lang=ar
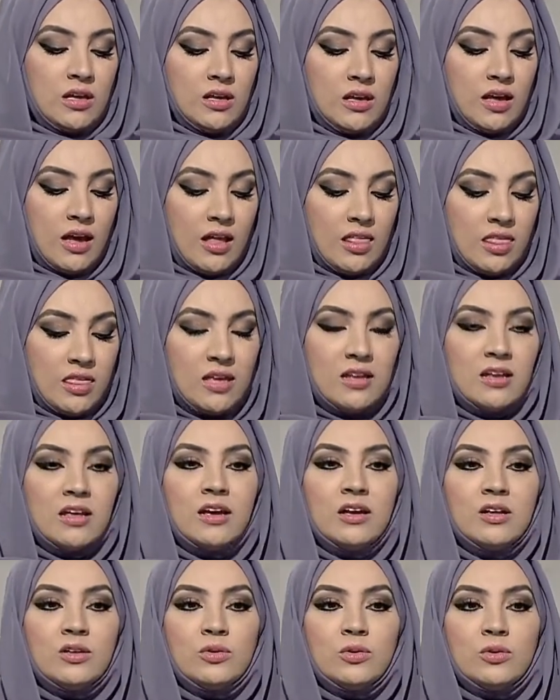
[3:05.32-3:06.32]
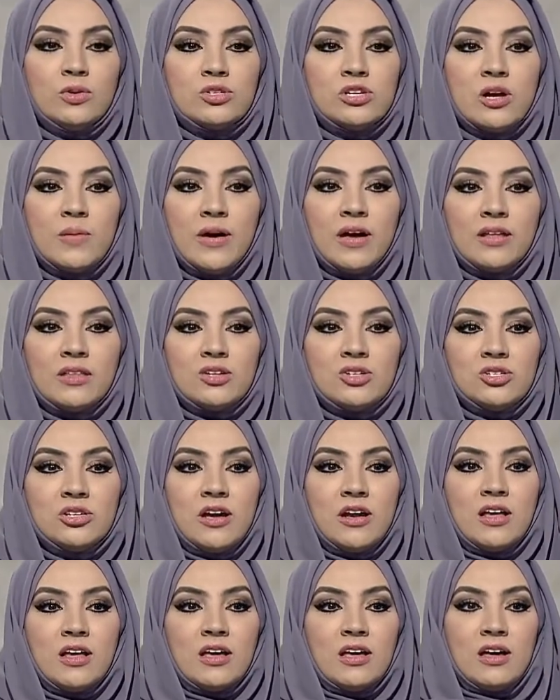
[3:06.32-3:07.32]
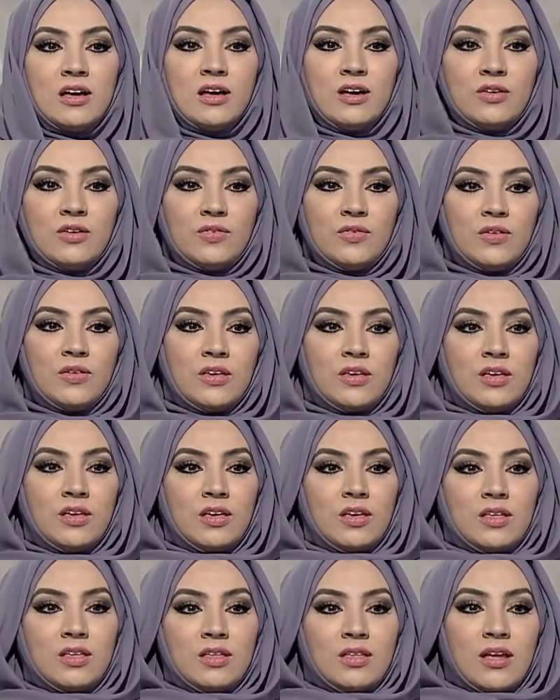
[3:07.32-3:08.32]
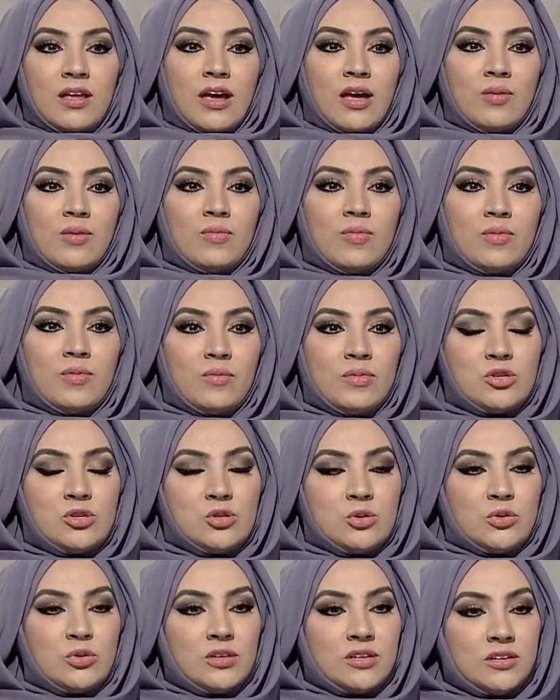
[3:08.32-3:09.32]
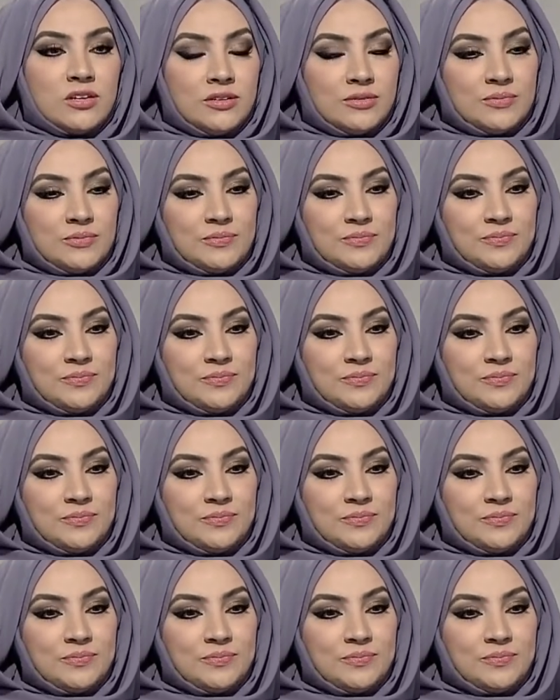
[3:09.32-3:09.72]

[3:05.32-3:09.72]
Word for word: أه، حدثينا عن دور جامعة الشارقة في دعم مشروعك